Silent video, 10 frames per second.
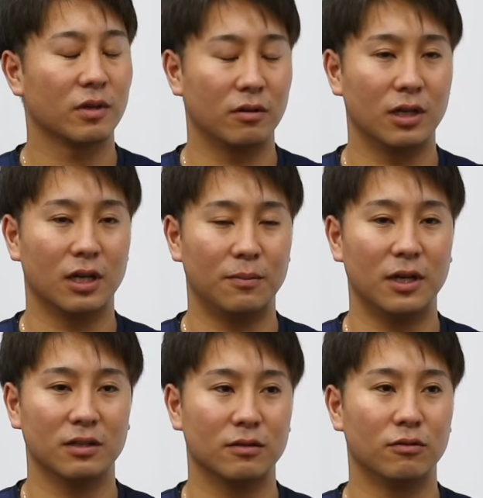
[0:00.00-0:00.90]
これからま
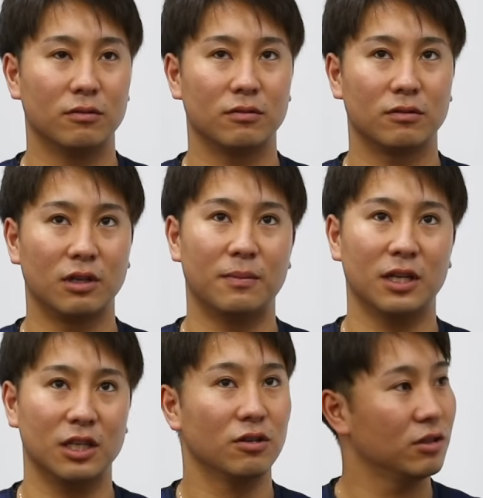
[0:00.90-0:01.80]
あその時はまあ
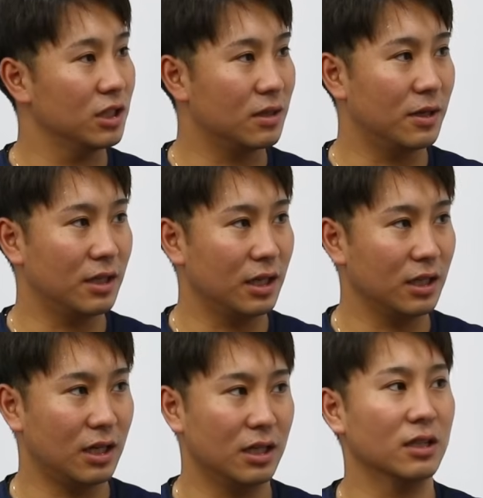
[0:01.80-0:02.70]
2軍にしかまだ投げ
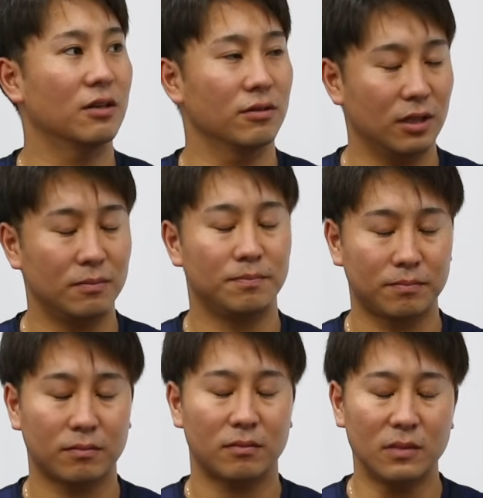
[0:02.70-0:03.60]
てなかったので
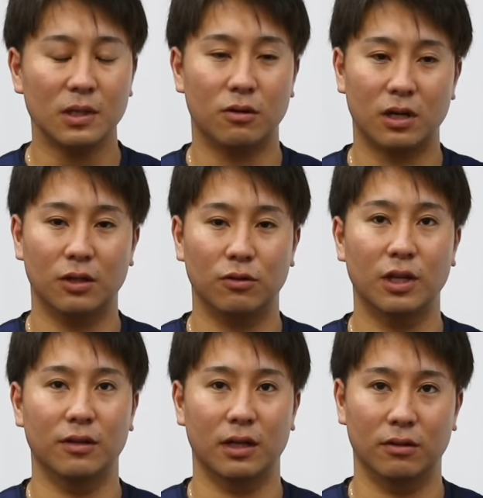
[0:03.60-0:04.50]
僕はどう
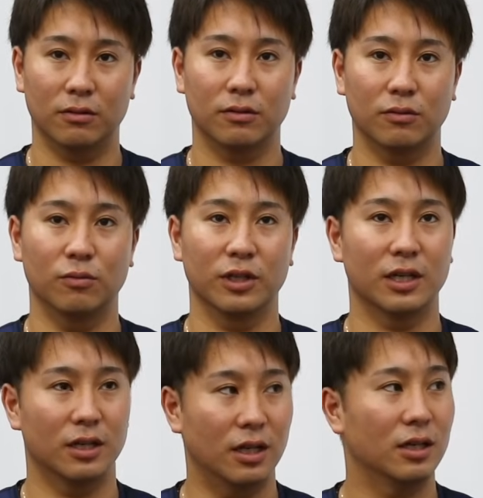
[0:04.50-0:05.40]
なんだろうと思いな
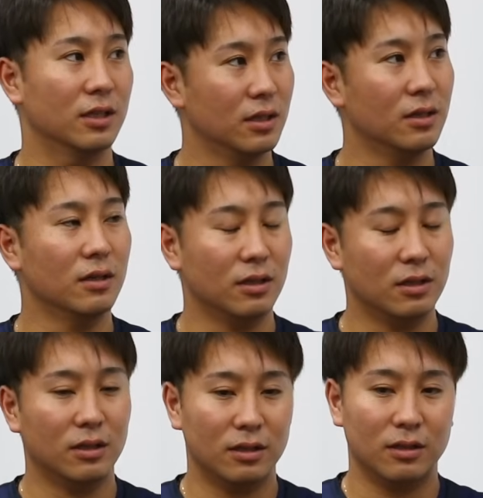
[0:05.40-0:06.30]
がら、
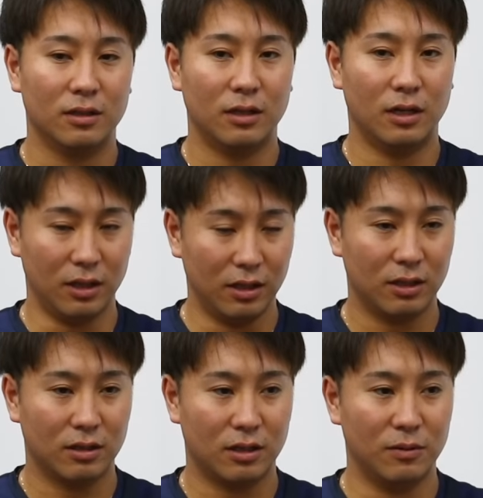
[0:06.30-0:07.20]
はい、
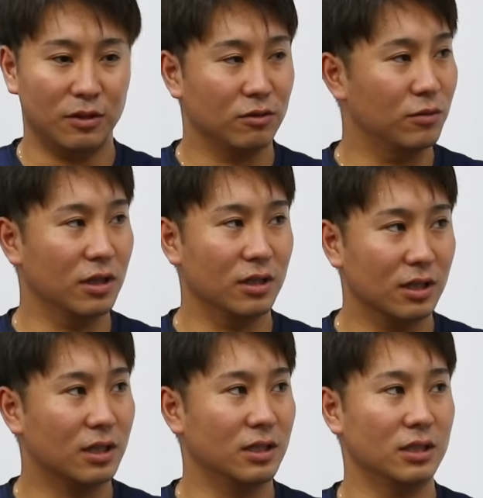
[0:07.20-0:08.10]
開幕を迎えたっ
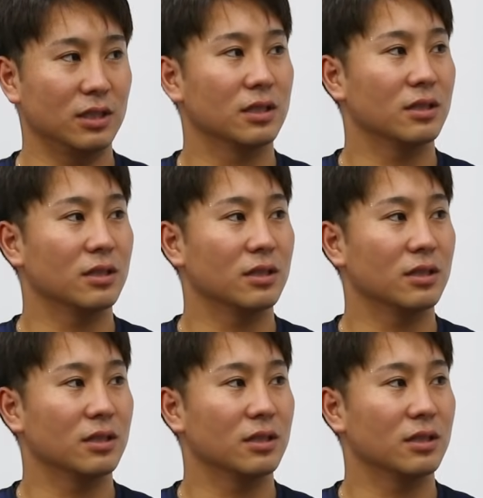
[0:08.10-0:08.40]
て形で